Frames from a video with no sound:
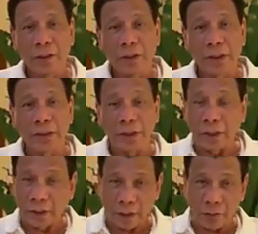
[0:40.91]

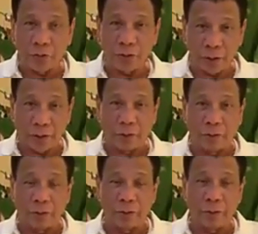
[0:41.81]
nasanay ako sa
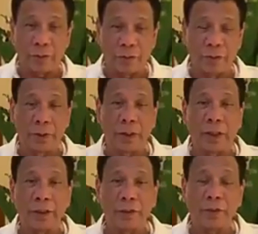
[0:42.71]
ganon, kundi
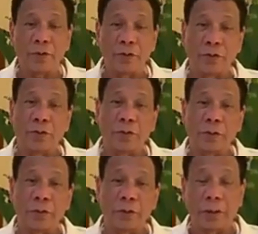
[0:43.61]
ayaw ko yung
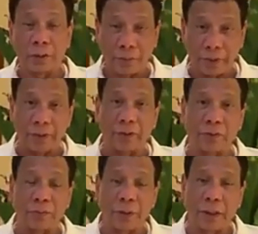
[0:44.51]

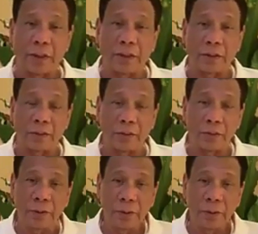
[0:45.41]
gagamitin yung pangalan ko.